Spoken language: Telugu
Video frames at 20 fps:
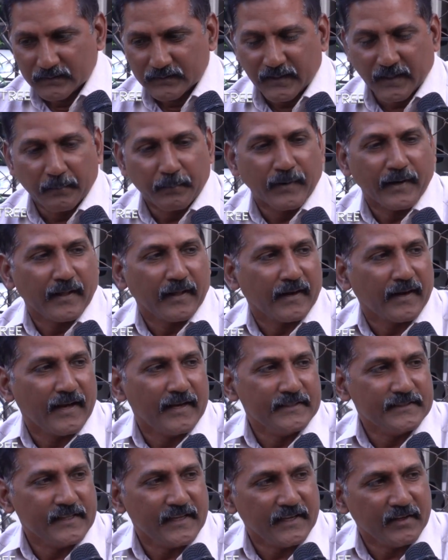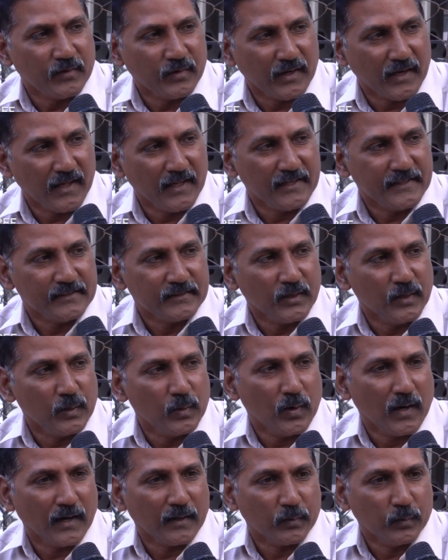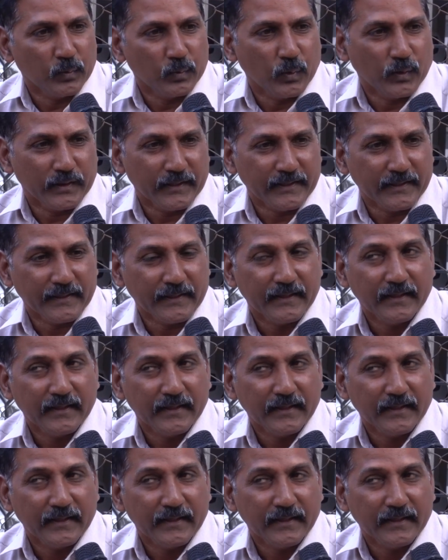సరిపడా రాజధాని ఉండాలి తెలుగు వాళ్ళకు ఇంకోటి